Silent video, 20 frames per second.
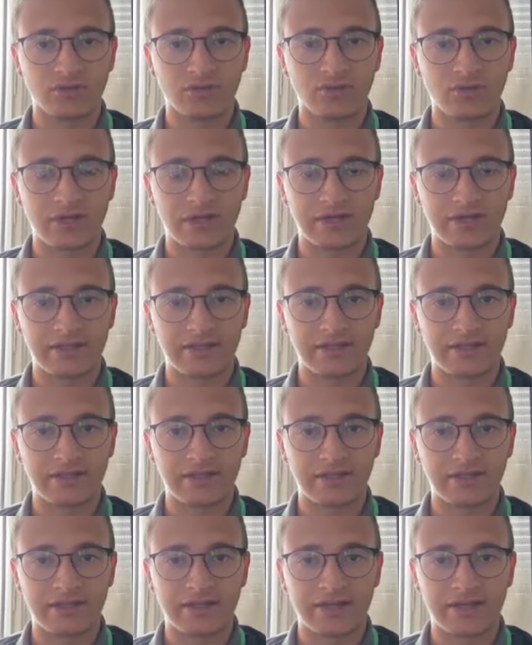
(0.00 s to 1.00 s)

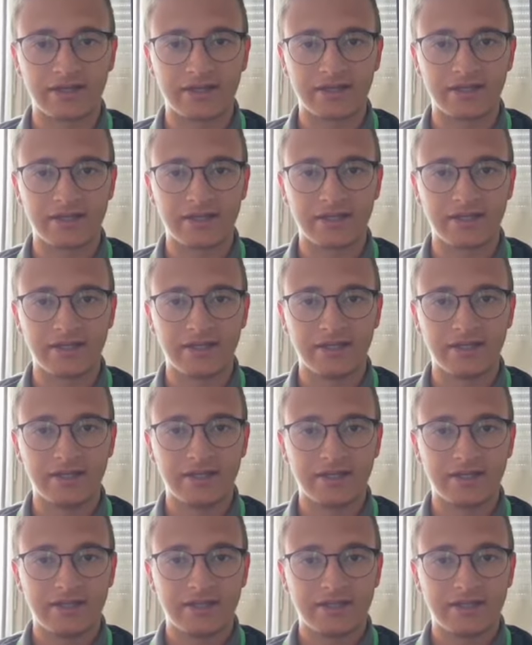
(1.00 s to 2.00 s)
durante gli anni
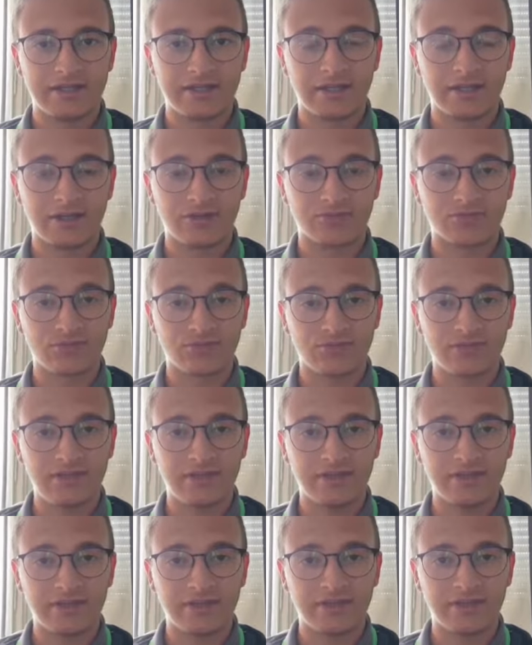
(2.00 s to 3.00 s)
della sua
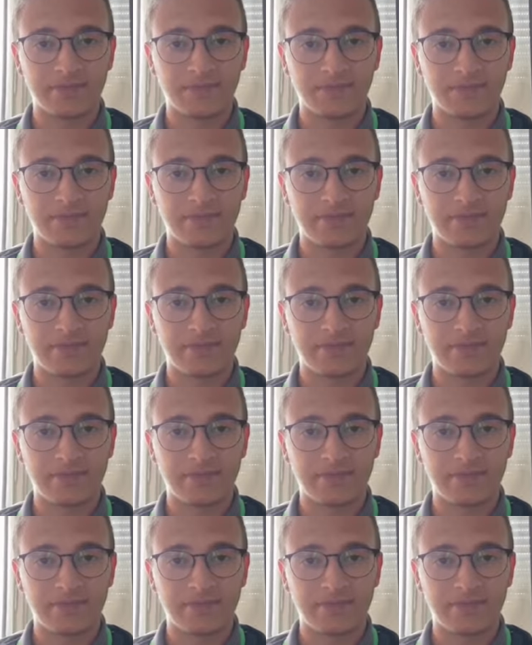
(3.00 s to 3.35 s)
vita,